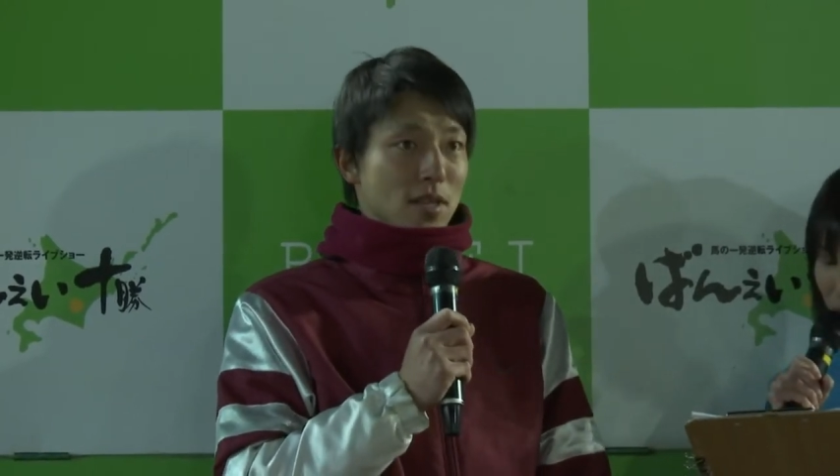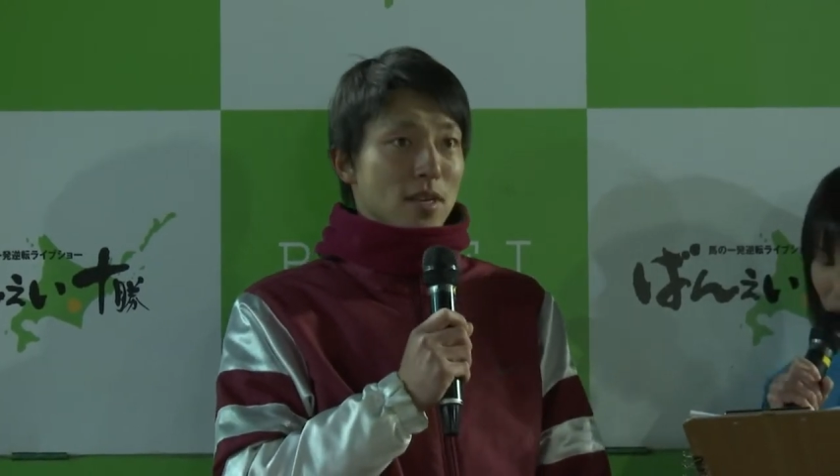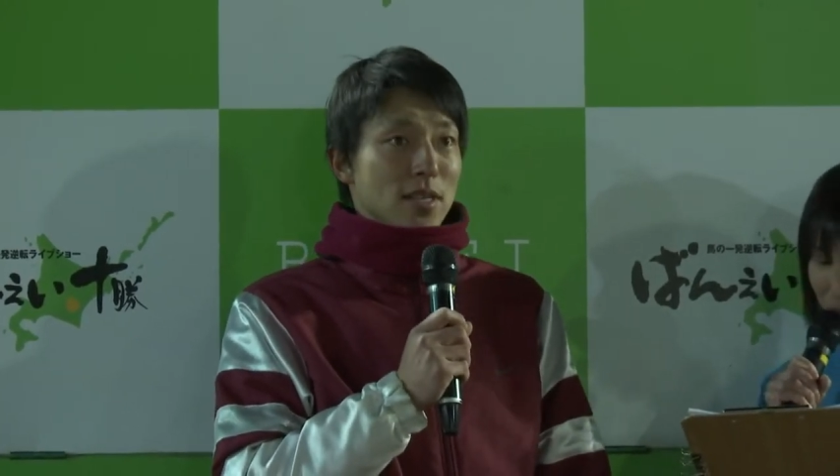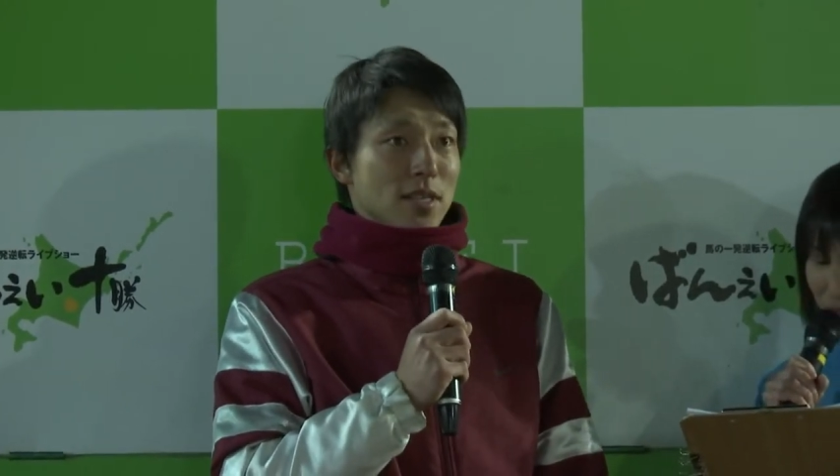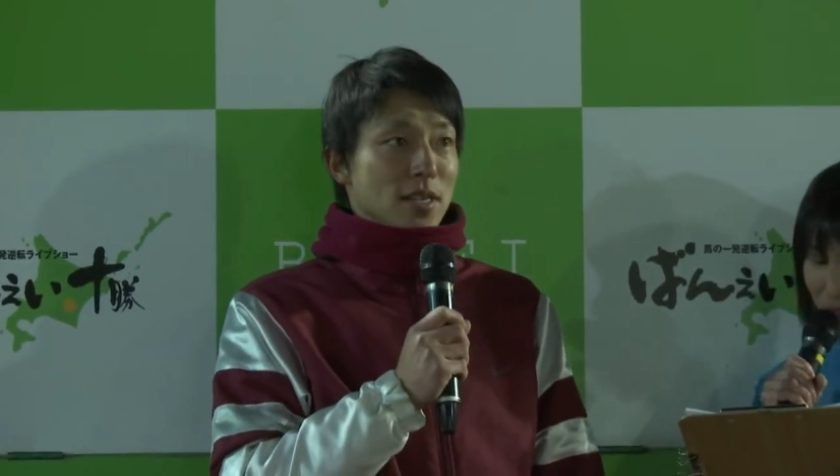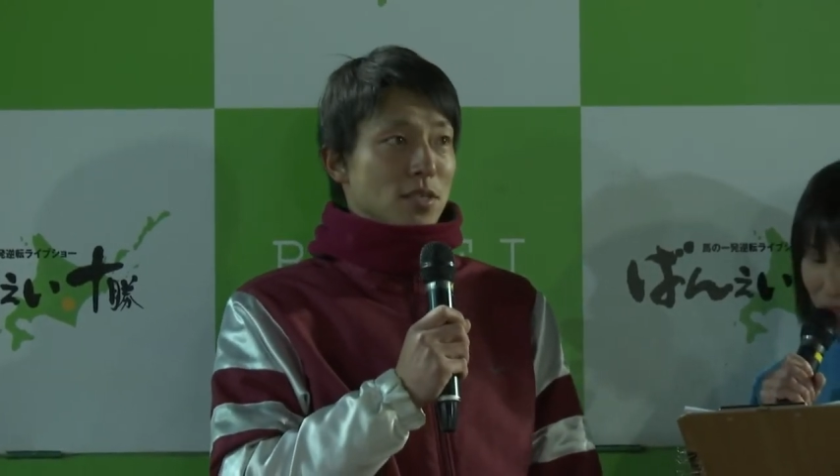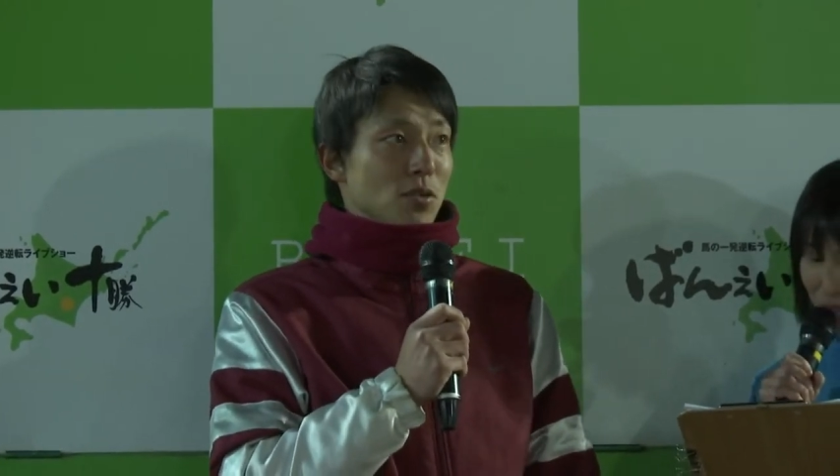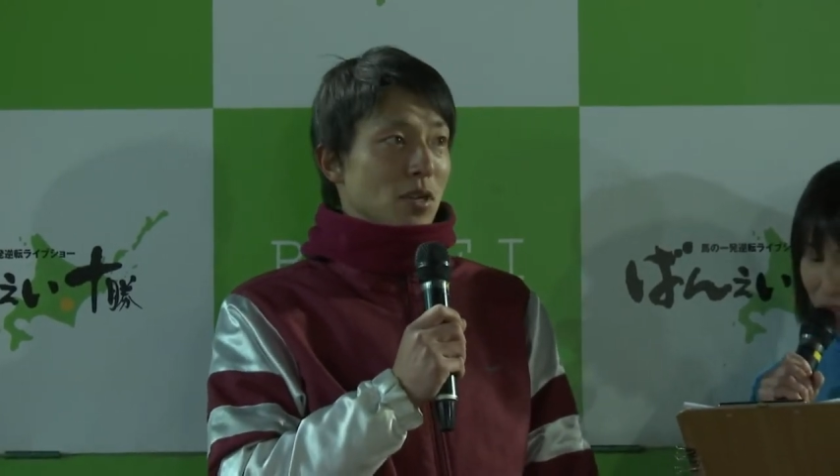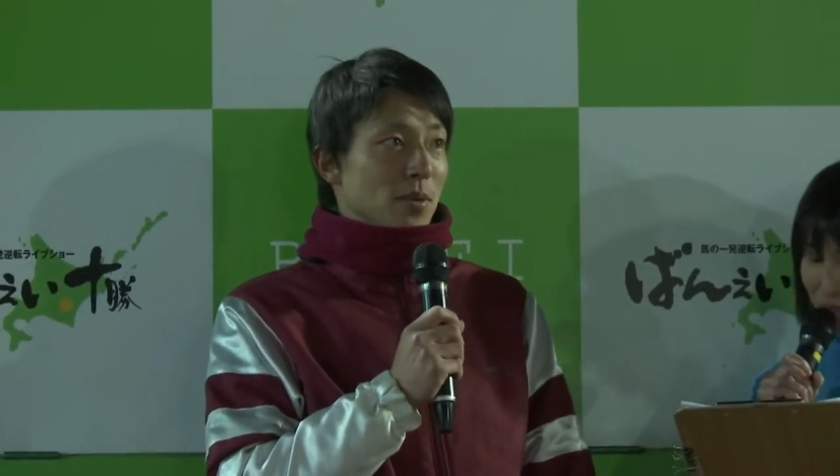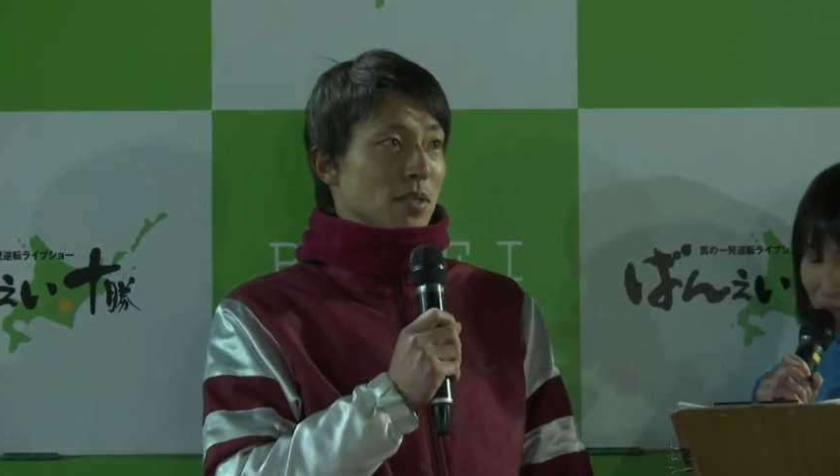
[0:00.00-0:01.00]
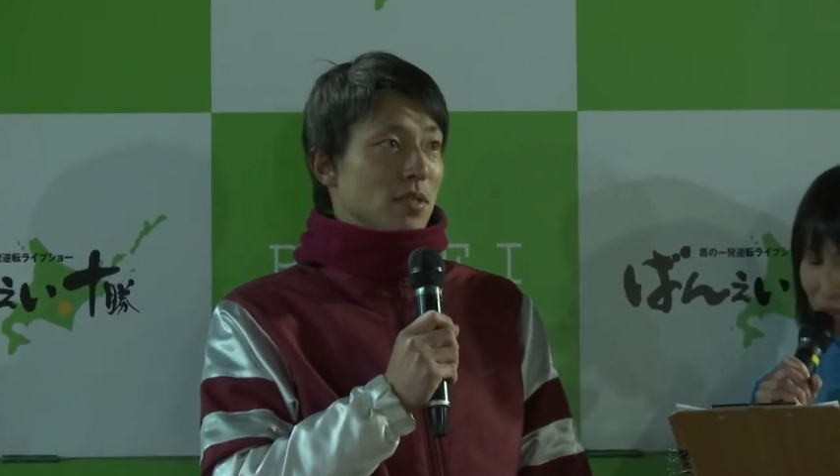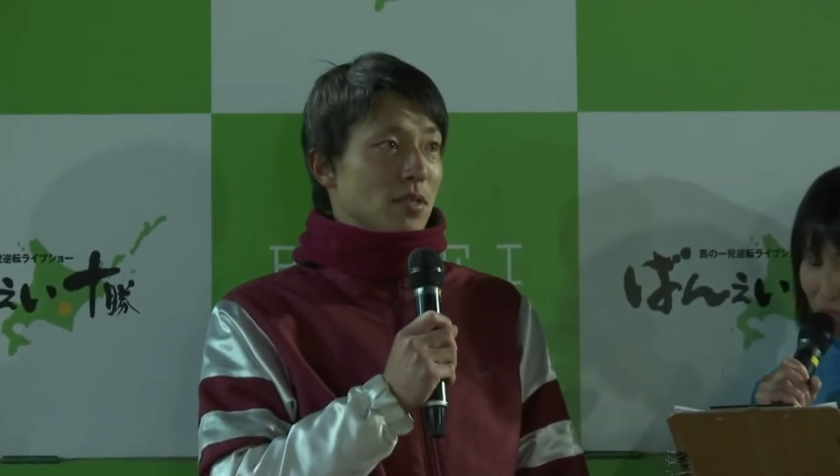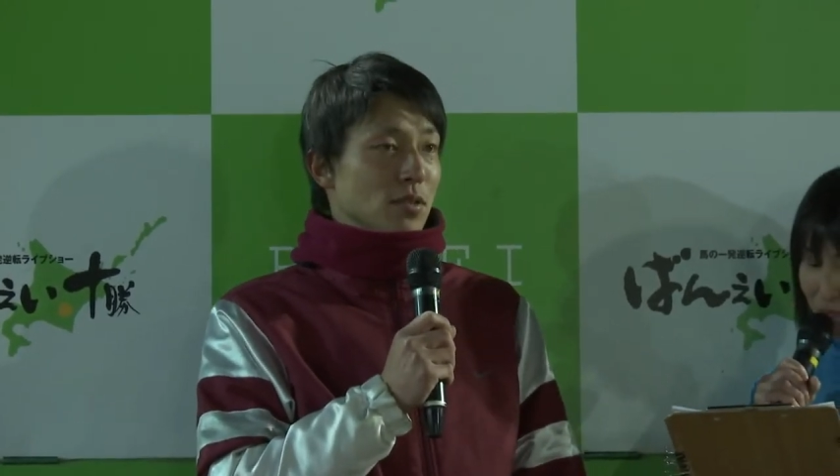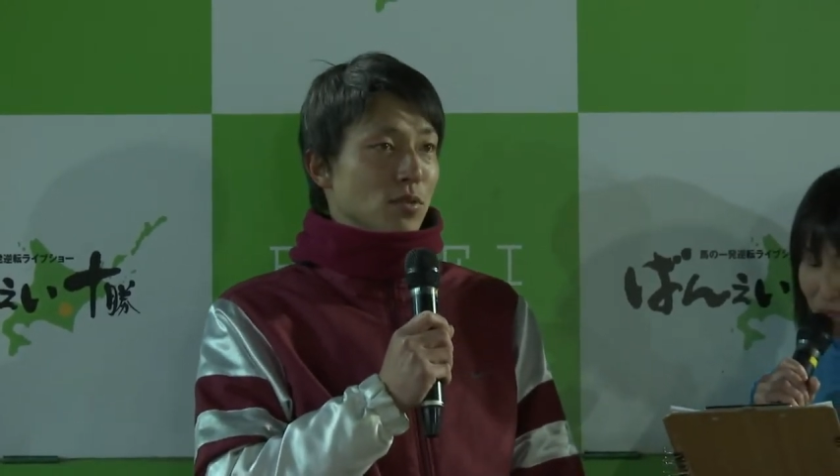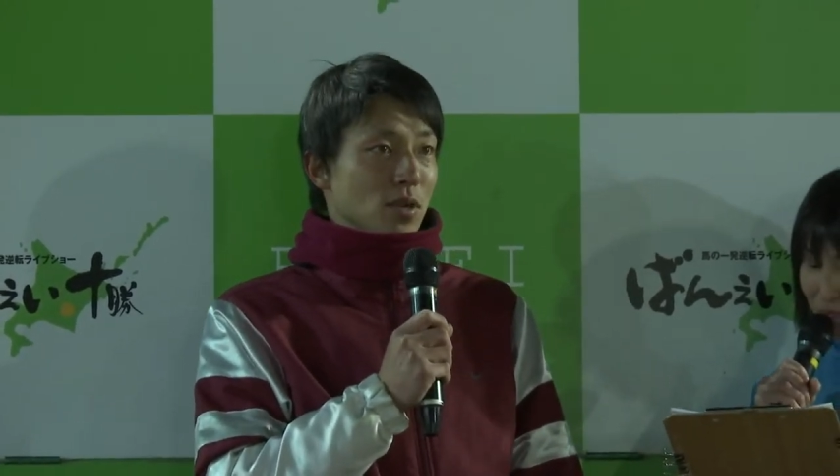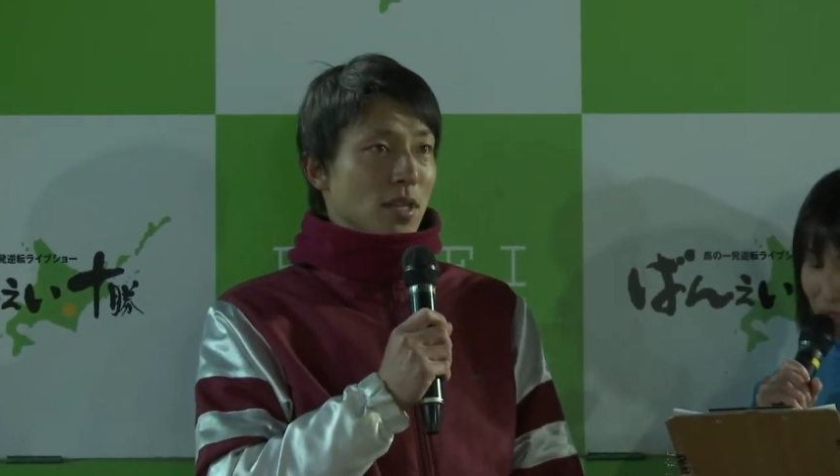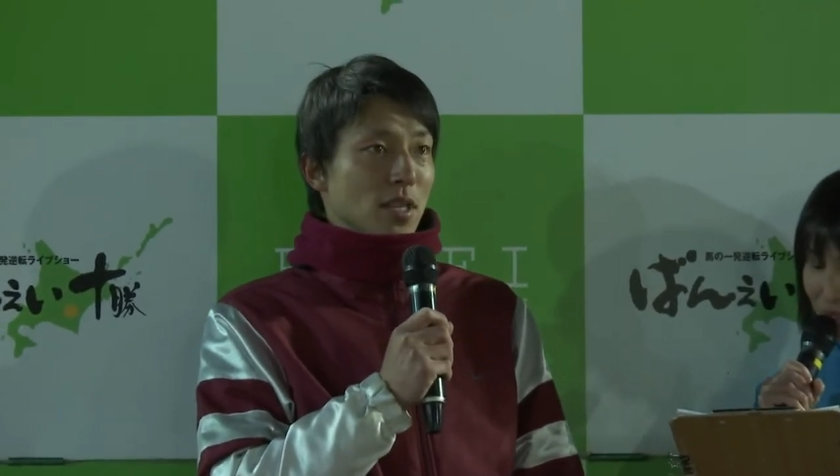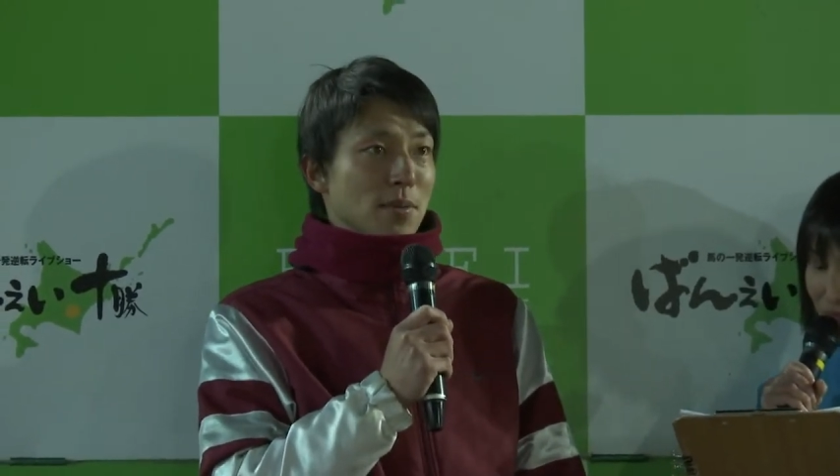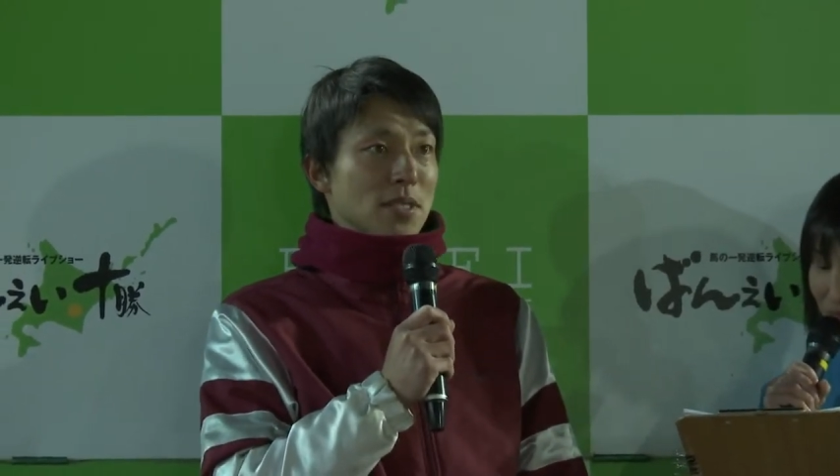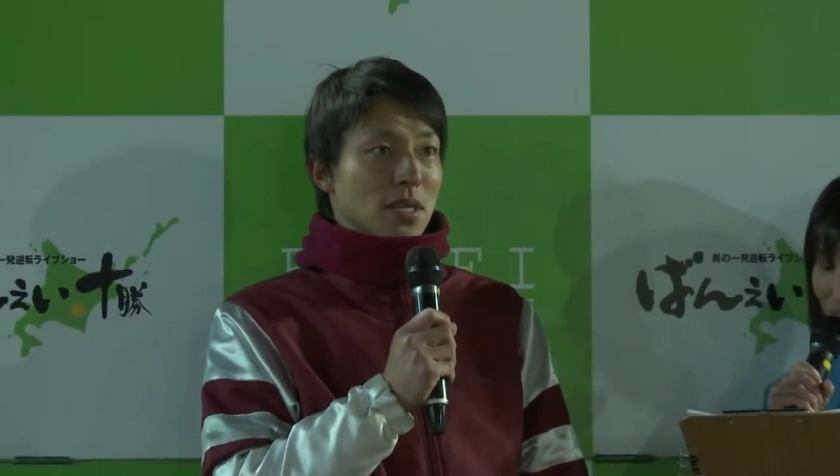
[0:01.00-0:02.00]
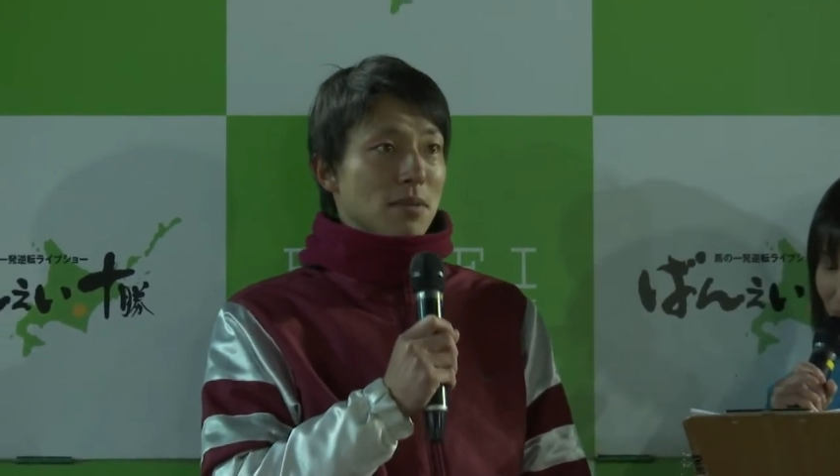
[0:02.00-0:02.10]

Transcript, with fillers: はい、第2障害まで作ることができました。